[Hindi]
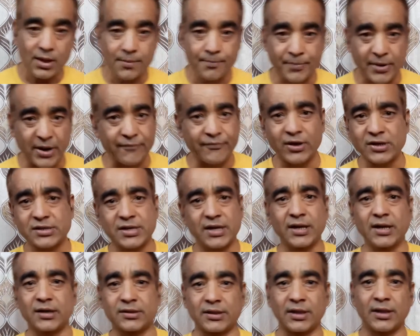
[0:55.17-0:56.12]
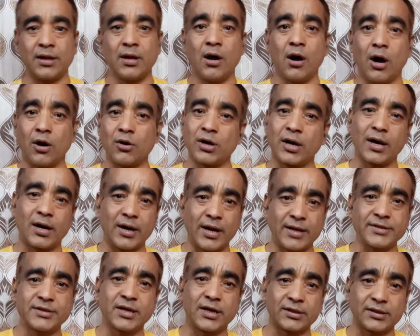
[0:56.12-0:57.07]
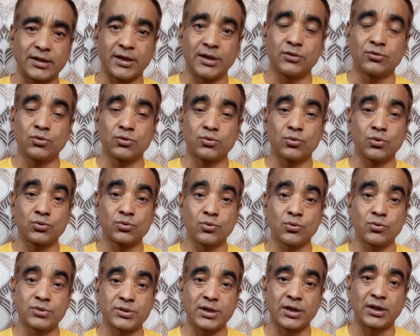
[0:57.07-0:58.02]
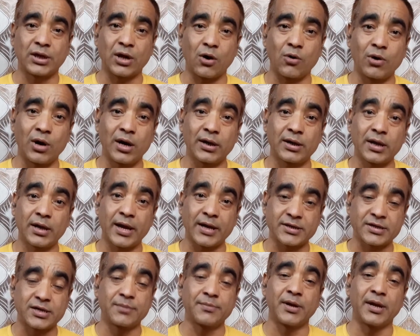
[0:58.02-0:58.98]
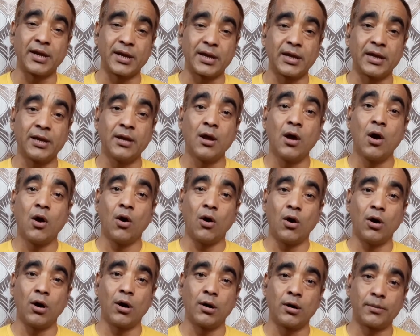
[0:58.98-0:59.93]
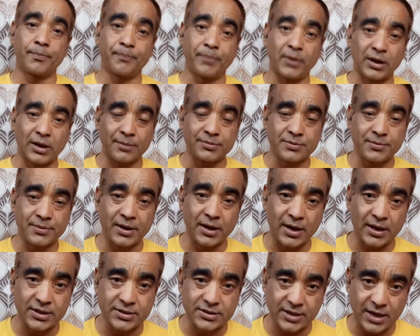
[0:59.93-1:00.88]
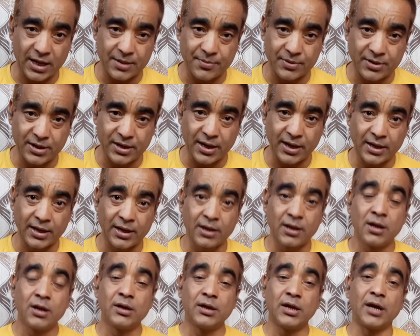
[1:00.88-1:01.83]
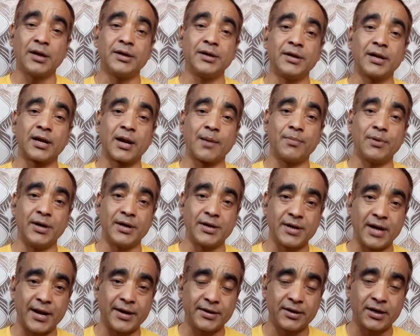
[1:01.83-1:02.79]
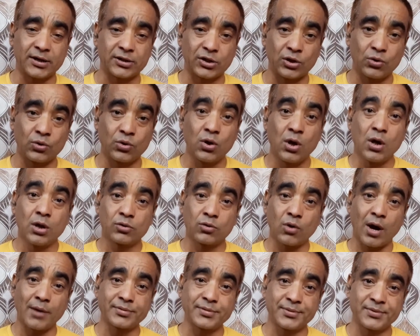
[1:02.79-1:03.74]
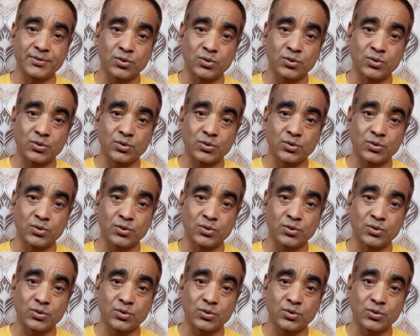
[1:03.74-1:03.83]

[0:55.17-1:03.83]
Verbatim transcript: ब्रेकफास्ट नहीं करते हैं और अगर लंच करते हैं तो दोस्तों इससे क्या होगा कि गैस्टिंग बनेगी और कब्ज बनने की शिकायत बनी रहेगी या डिनर आप लेट नाइट करते हो तो आप सभी